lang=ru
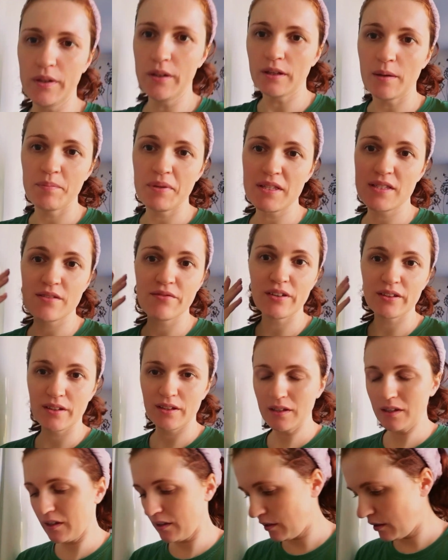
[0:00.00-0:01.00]
Опять
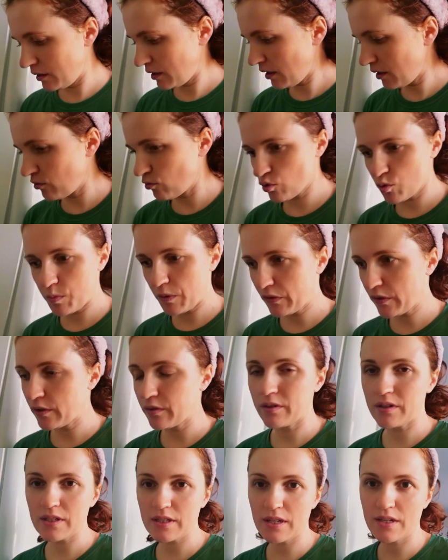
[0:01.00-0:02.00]
звонки, и я не успеваю
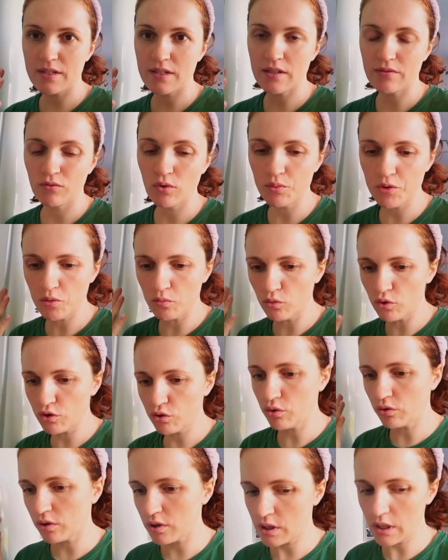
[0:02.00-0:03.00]
дорассказать. В общем, может
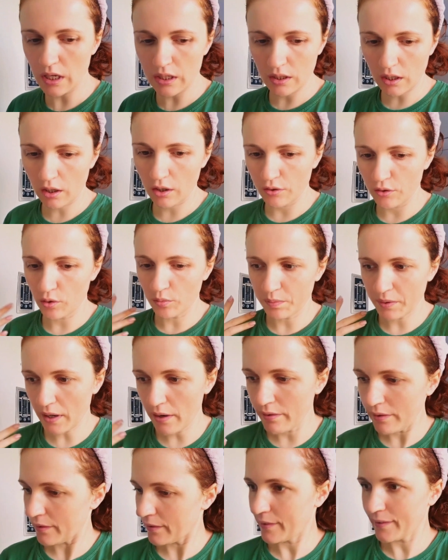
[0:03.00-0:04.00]
кто-то знает, как ее
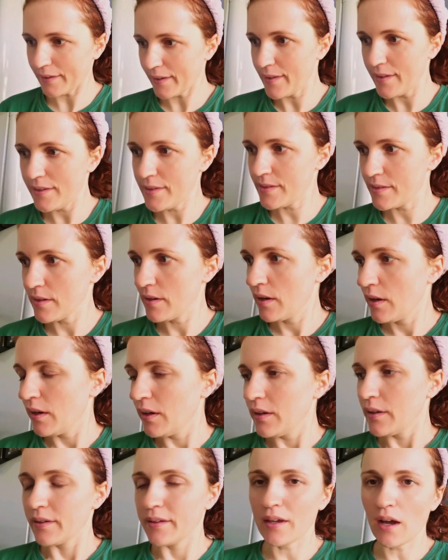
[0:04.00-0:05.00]
правильно хранить.
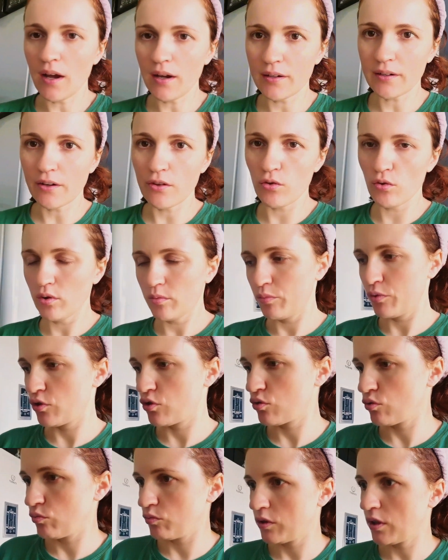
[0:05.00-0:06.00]
Я храню
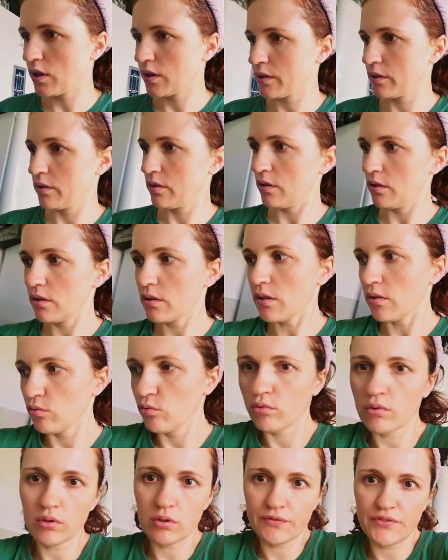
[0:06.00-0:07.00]
обычно, у меня контейнера,
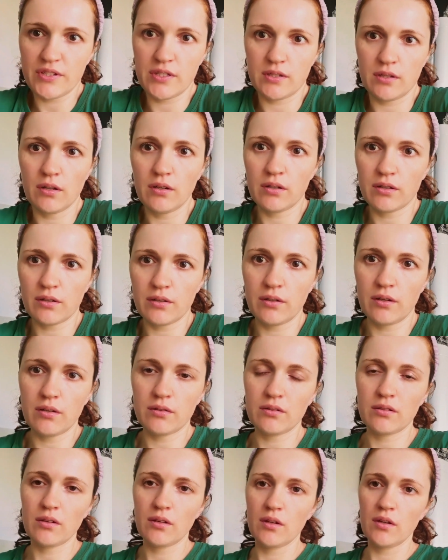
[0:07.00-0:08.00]
ну, как все хранят.
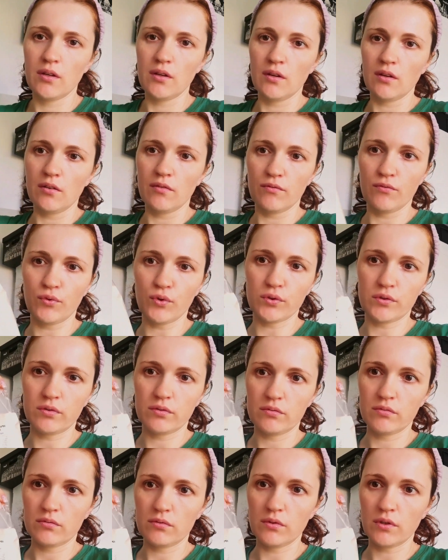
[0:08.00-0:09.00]
Вот.
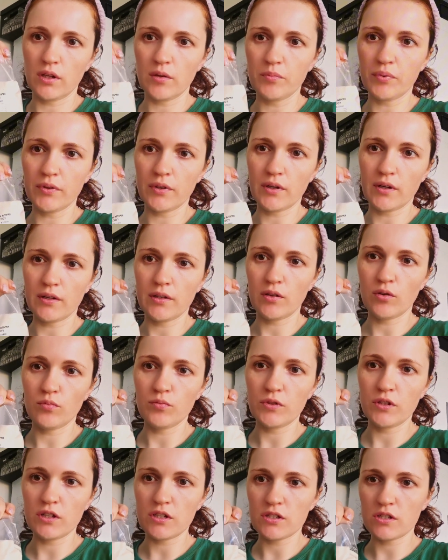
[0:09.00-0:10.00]
Либо она у
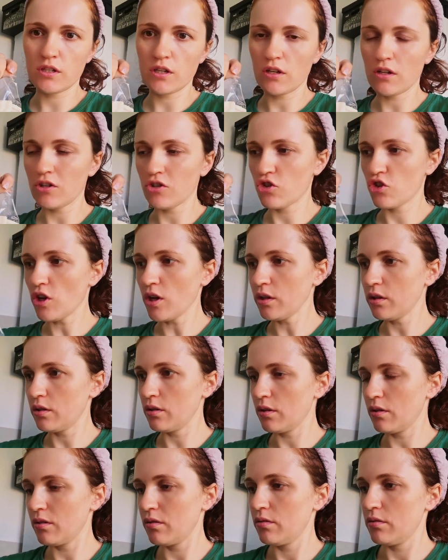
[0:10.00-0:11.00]
меня
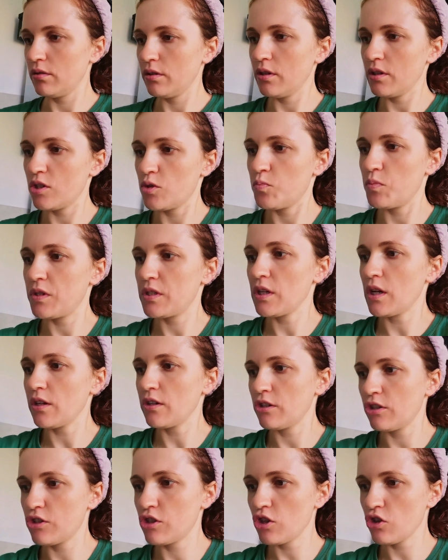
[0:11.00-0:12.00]
зажатая, есть
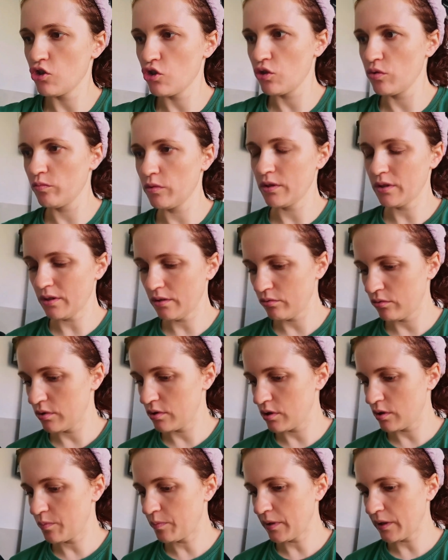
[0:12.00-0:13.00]
специальные зажимы для вот
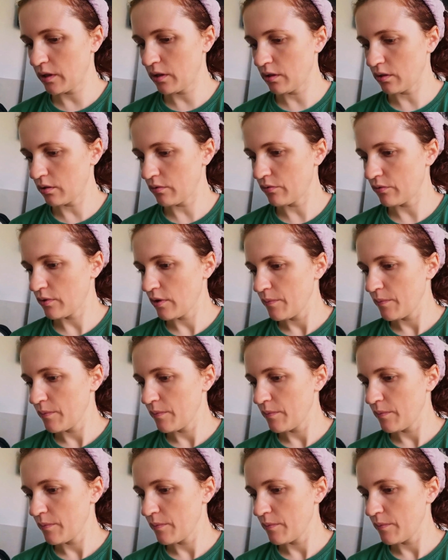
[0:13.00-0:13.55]
этих пакетов,